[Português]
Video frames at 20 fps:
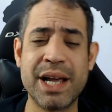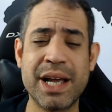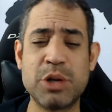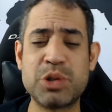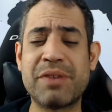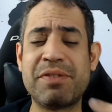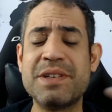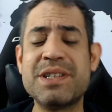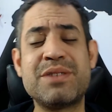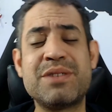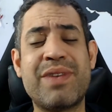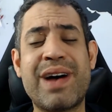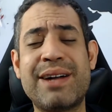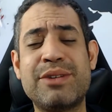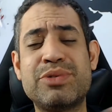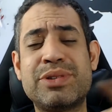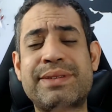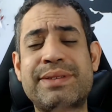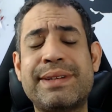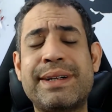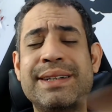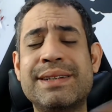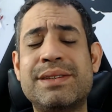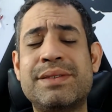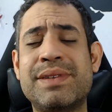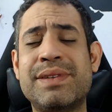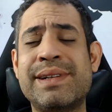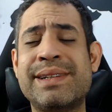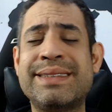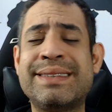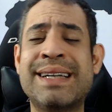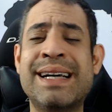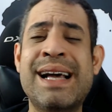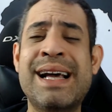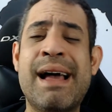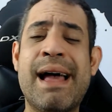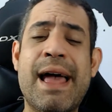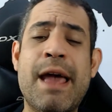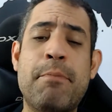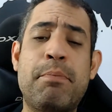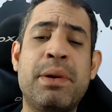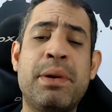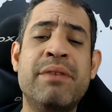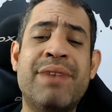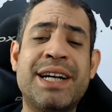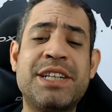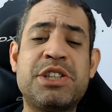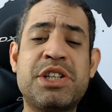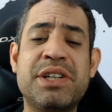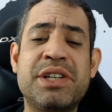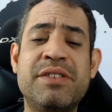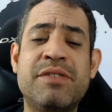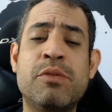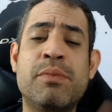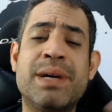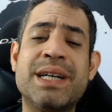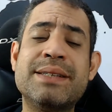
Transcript: Eu já fiz vários transfers é, privativo,